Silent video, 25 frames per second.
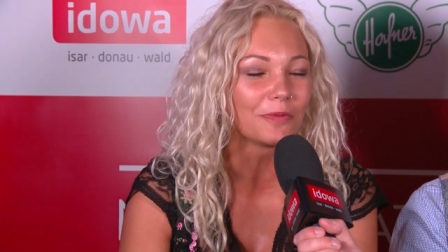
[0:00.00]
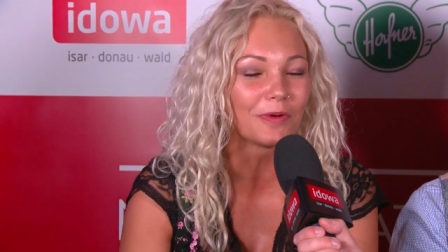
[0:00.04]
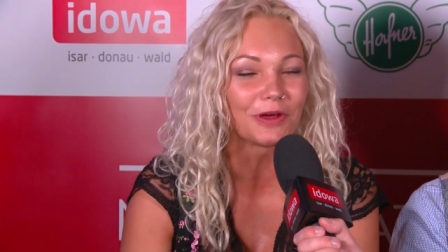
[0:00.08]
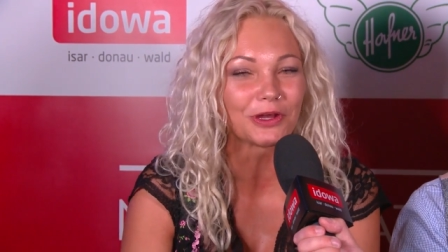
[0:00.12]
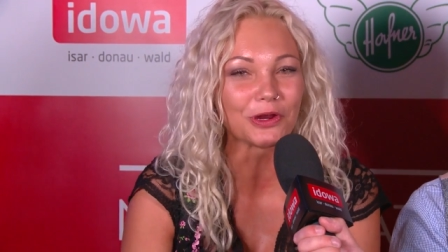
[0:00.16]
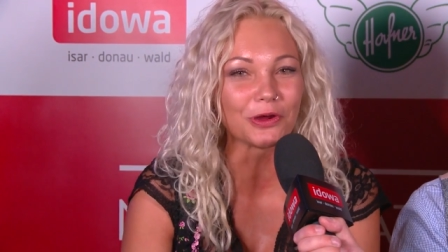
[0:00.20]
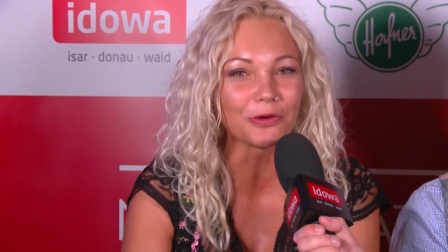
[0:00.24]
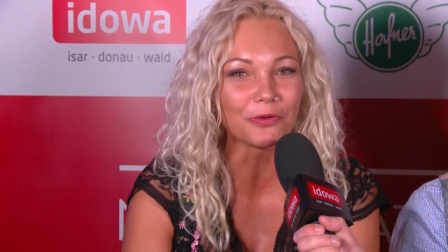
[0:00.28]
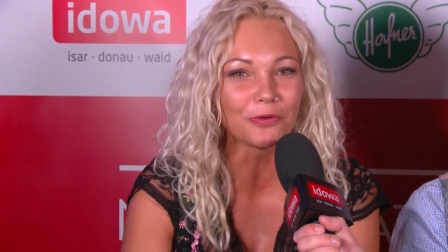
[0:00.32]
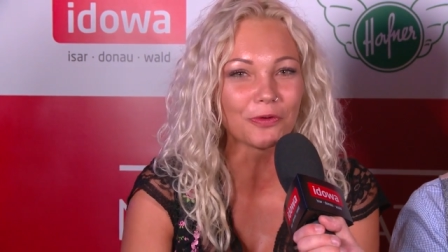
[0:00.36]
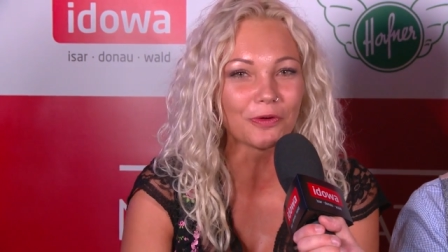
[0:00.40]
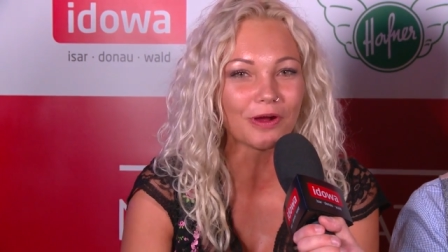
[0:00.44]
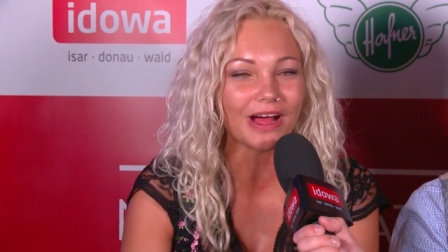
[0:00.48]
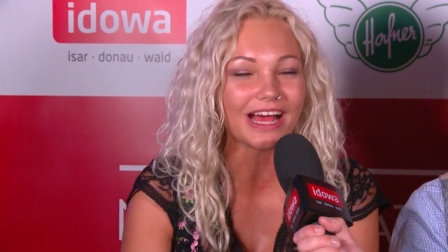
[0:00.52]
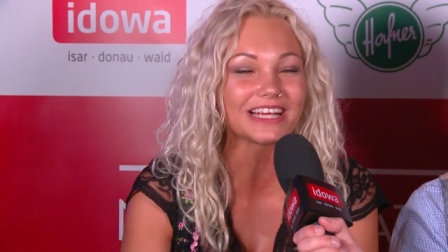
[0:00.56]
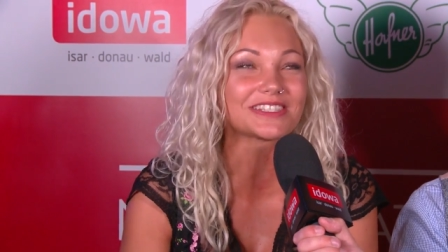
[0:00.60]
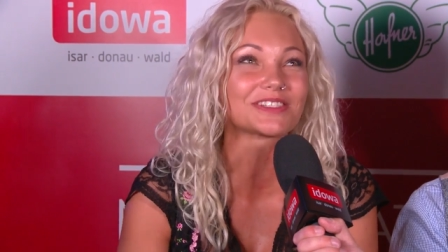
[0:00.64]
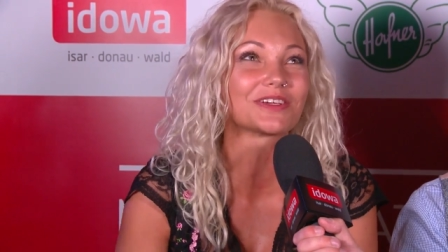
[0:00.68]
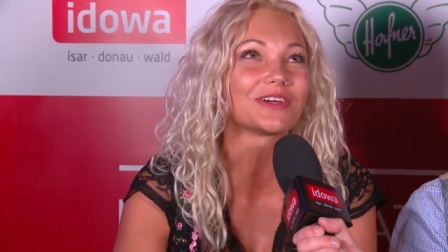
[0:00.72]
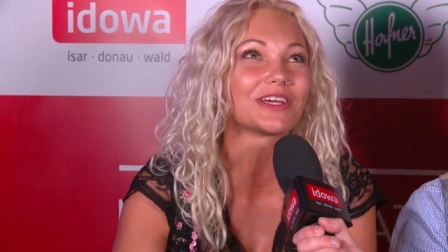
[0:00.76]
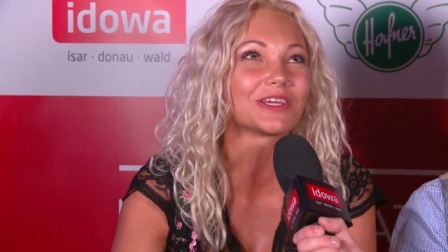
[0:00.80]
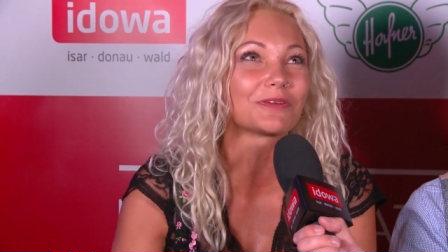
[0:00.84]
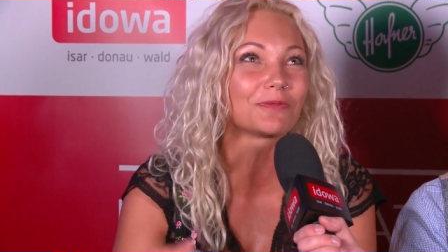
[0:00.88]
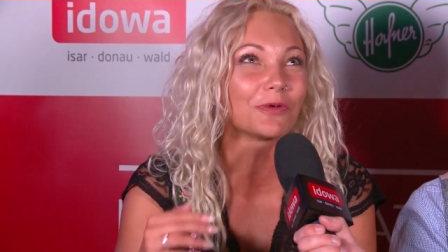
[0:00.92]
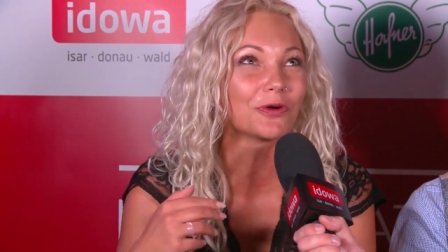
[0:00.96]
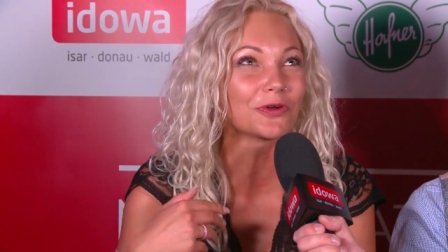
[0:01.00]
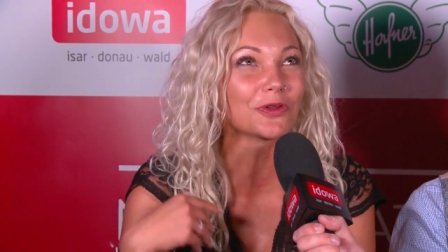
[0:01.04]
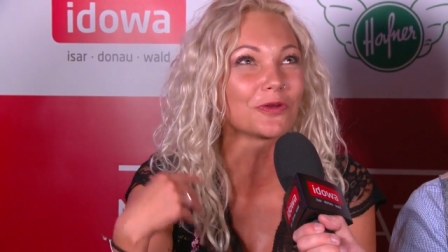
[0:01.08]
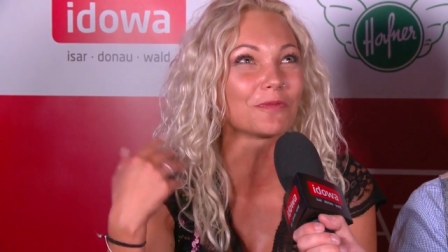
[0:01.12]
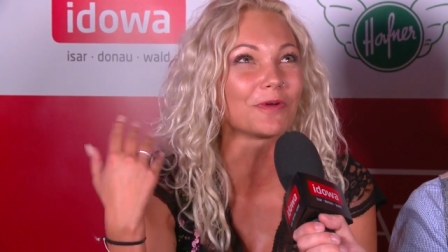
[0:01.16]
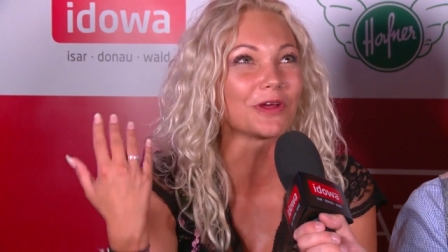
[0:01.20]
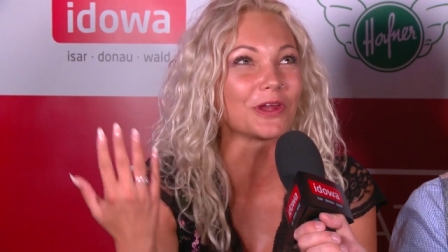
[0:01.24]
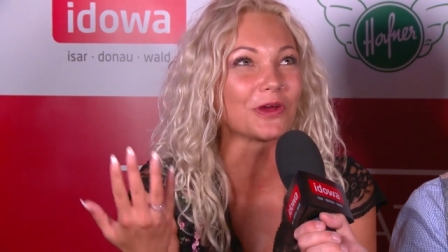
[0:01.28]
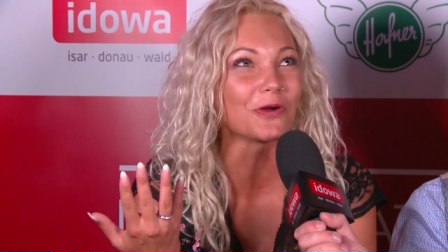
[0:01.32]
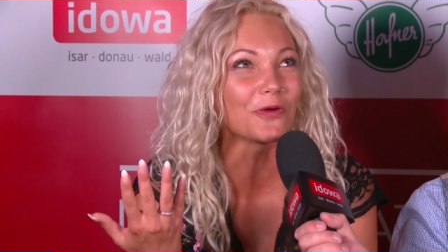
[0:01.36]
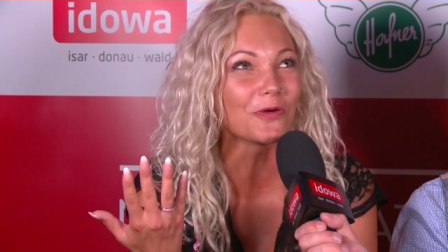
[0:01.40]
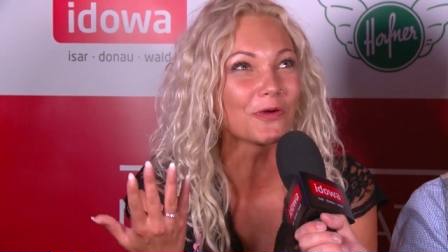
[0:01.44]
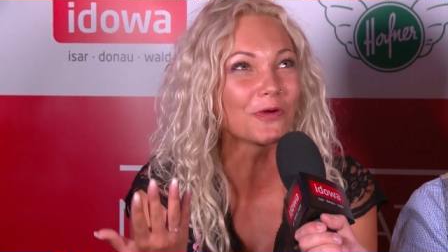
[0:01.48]
über der U also ich wohne
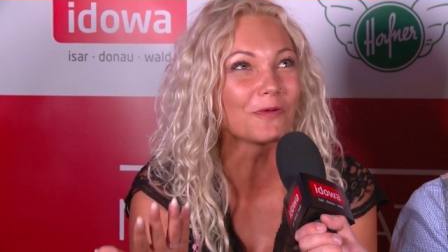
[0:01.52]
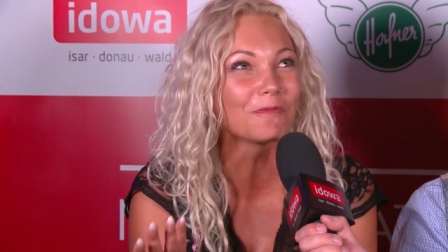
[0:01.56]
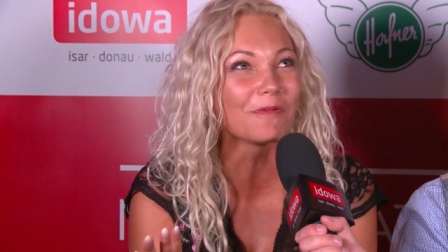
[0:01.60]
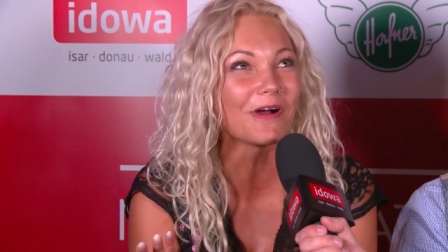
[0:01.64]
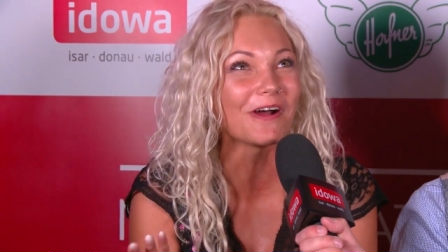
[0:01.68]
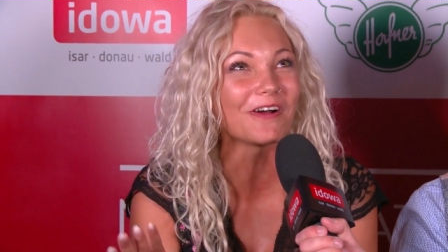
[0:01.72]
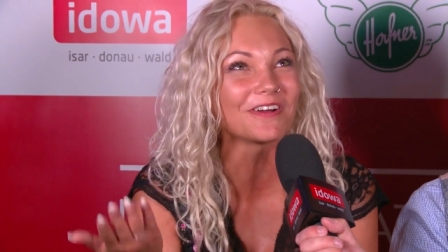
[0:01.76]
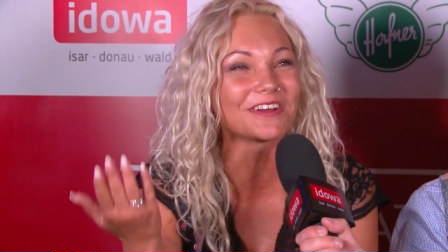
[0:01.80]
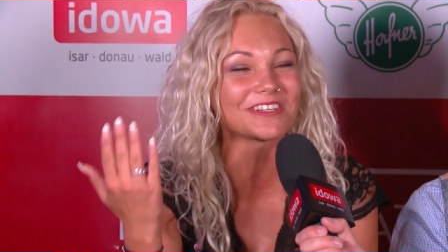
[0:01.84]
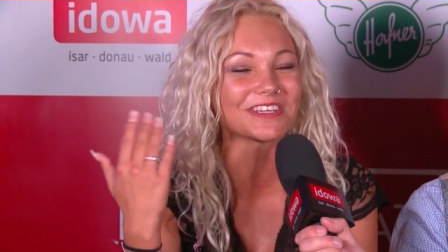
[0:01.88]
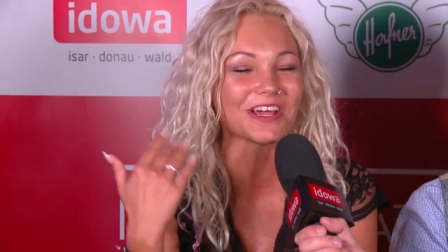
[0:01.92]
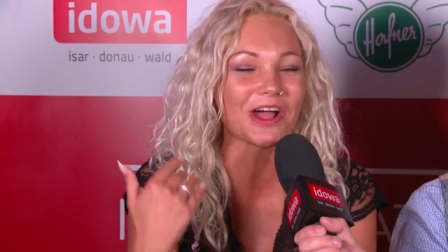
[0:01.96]
über der Uber und